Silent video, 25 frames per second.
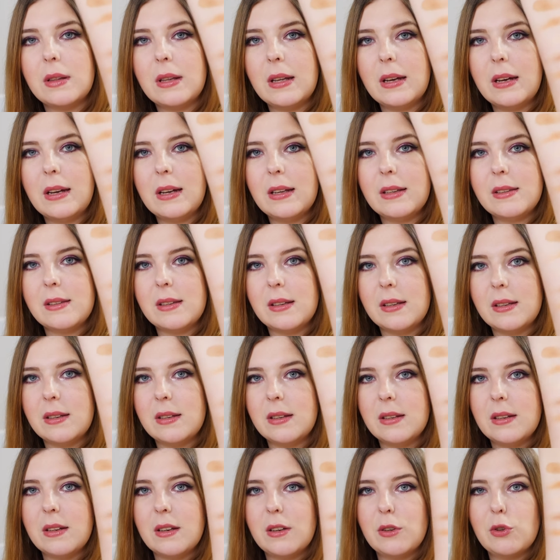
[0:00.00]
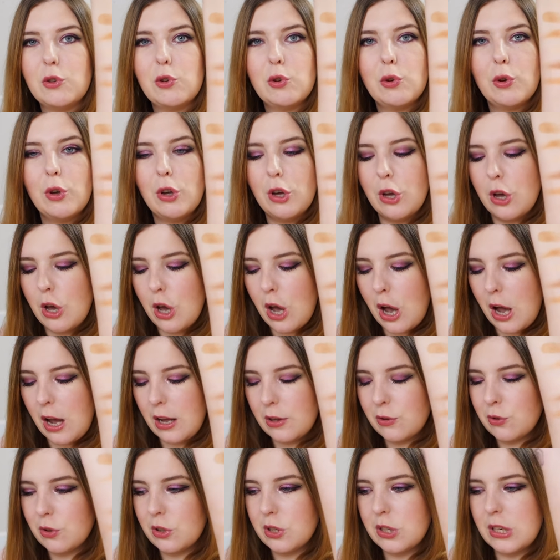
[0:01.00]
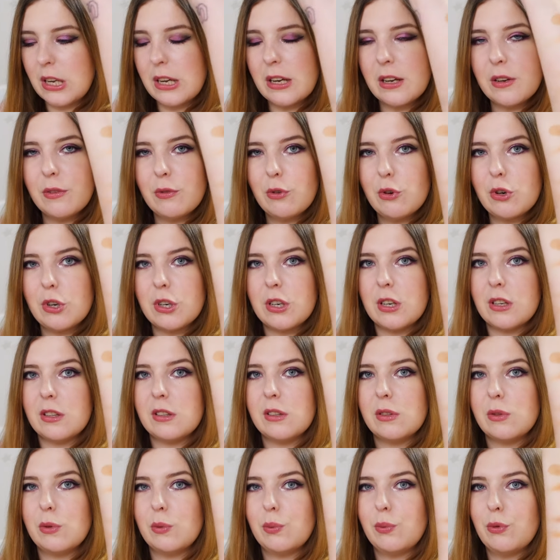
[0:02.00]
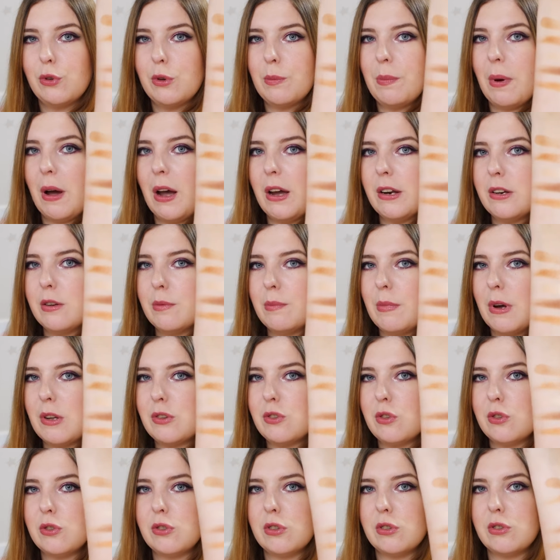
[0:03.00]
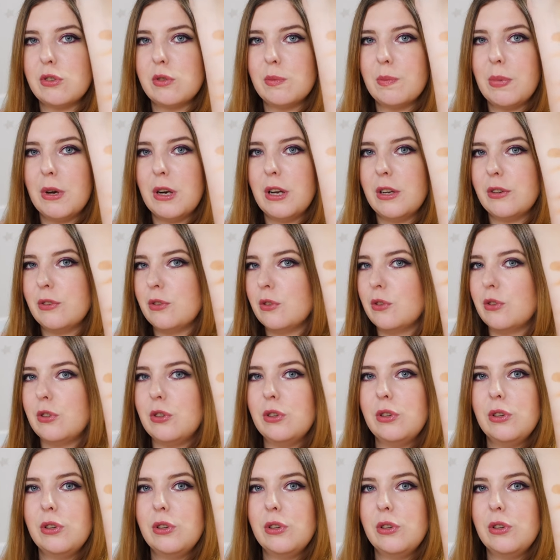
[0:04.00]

Da seht ihr das. Also ich denke wirklich, dass es so für die breite Masse ist, das eine Palette,